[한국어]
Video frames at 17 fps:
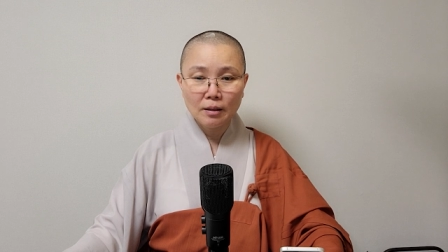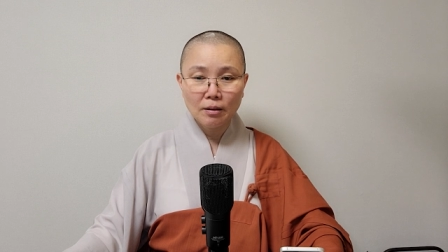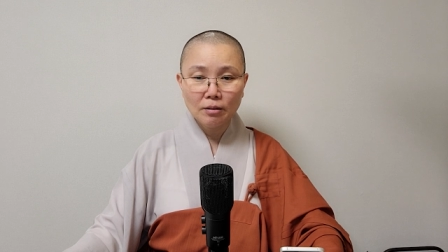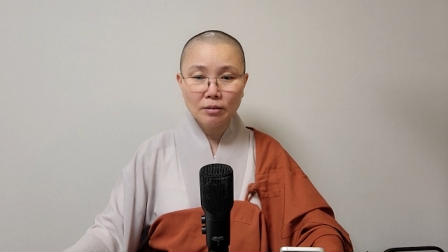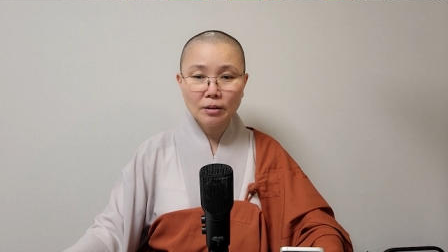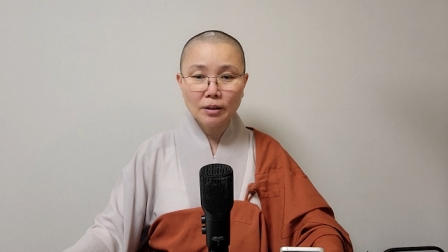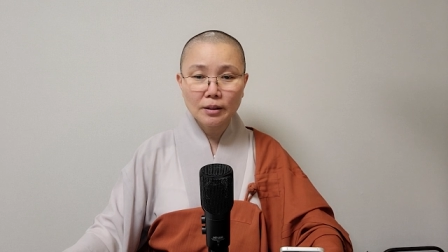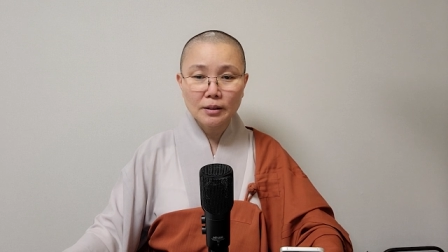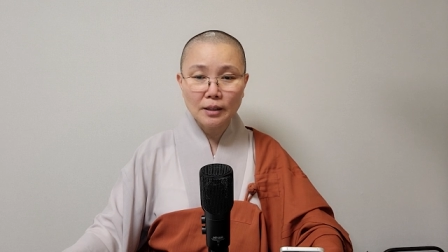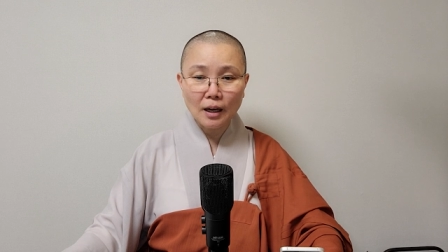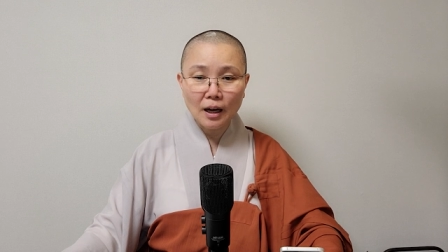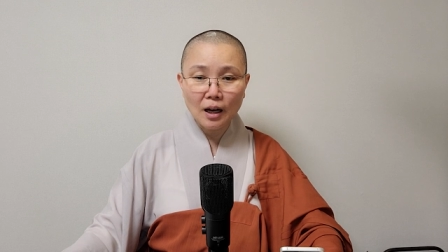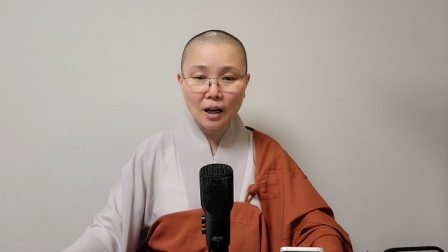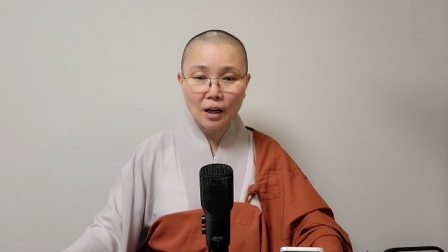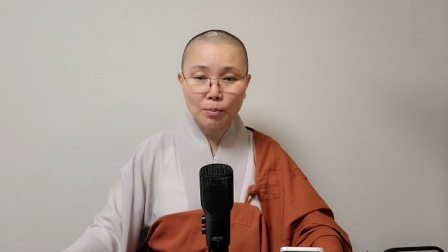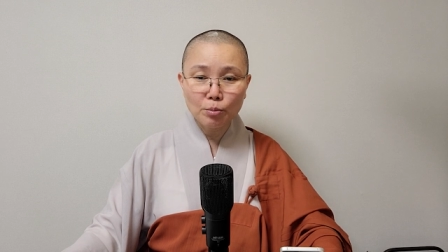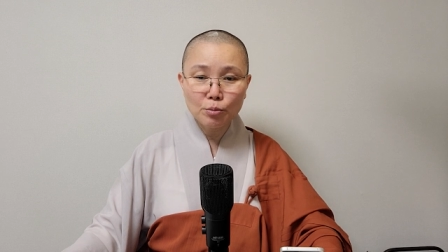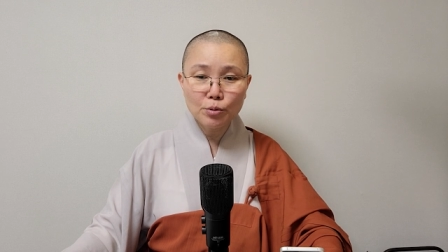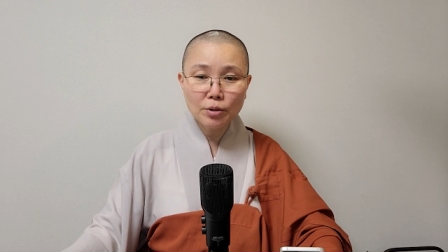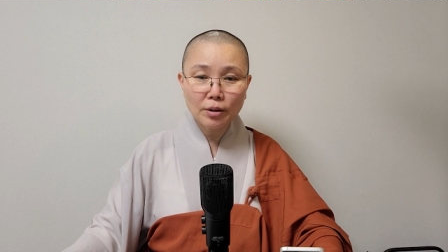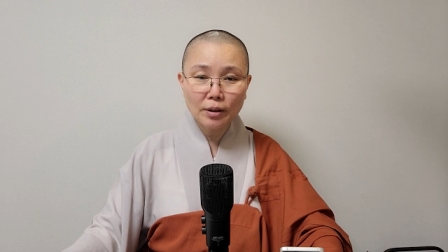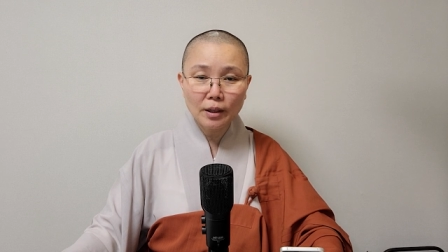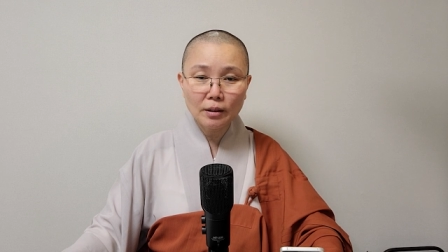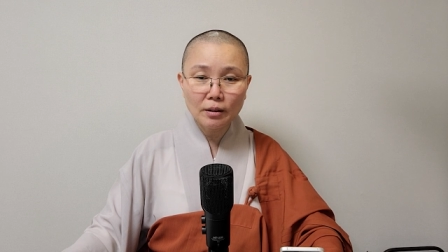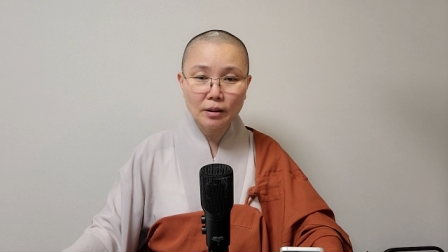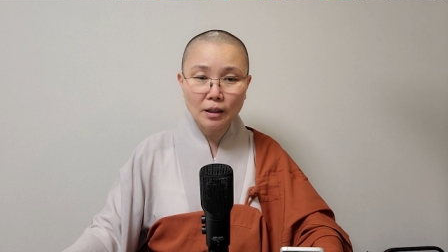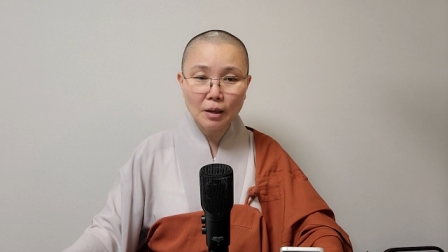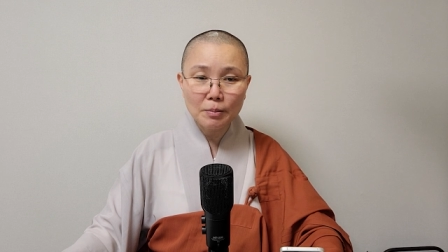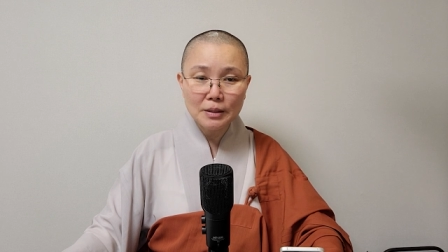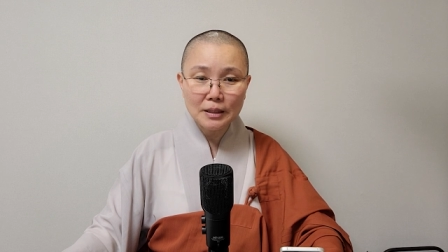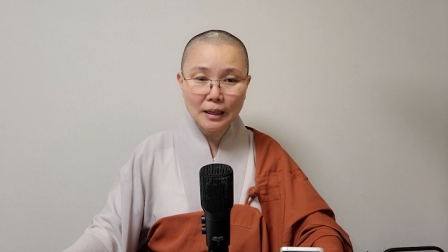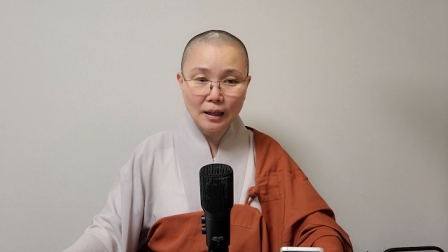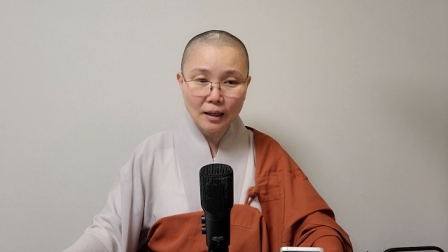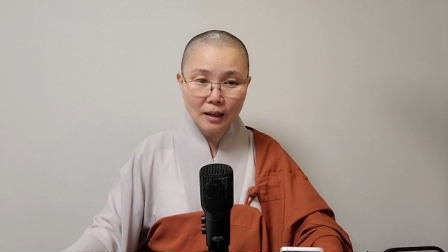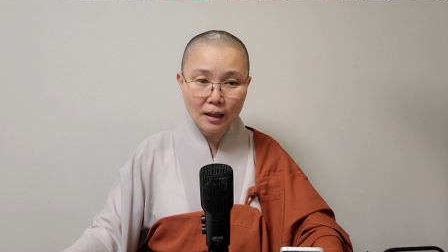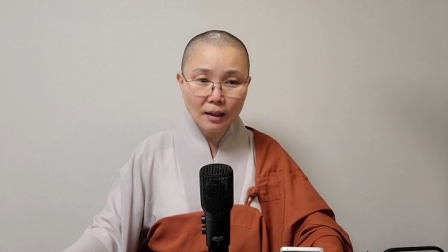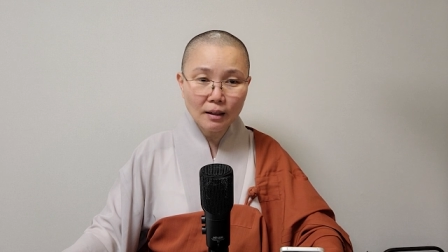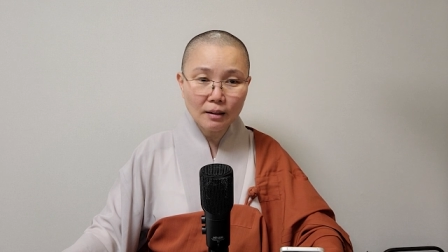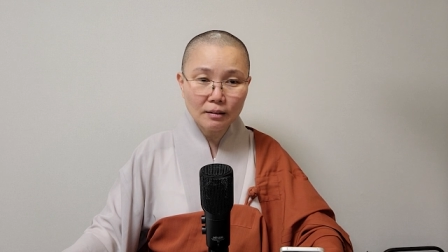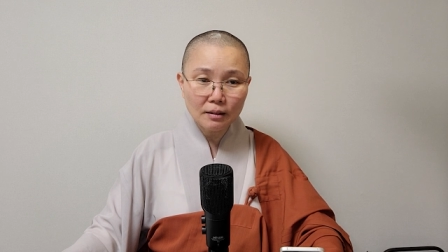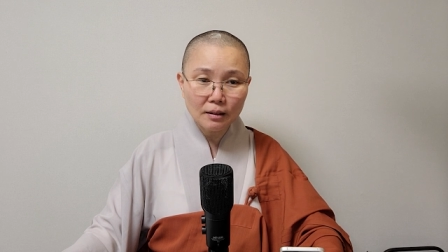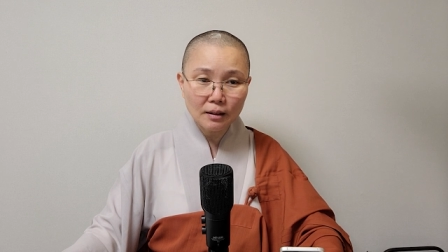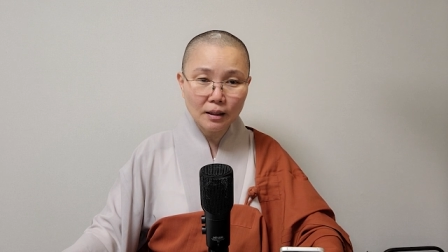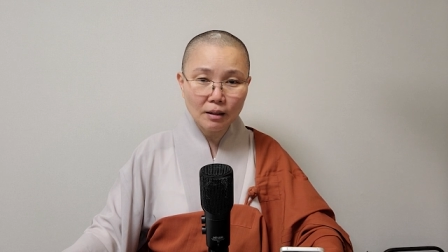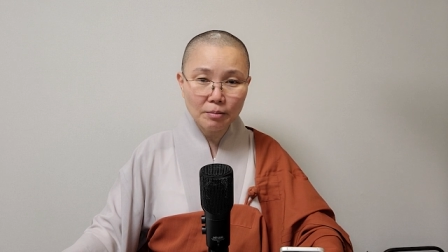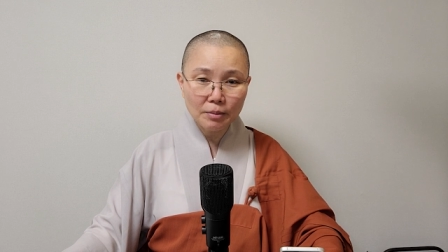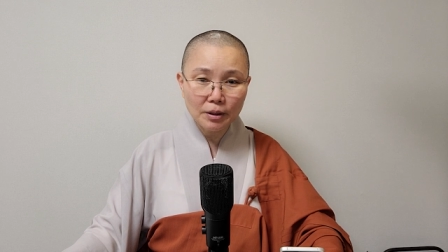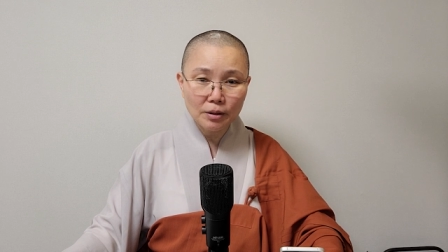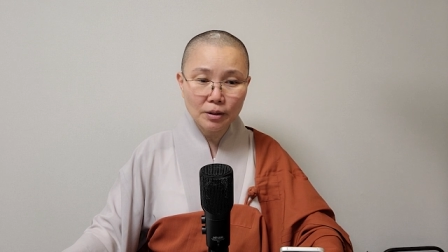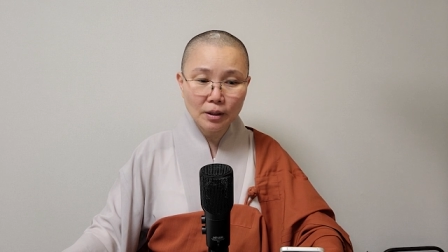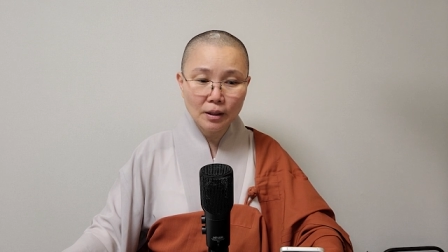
어떻게 잘 분석해 들어가면 잘 알아 들어가면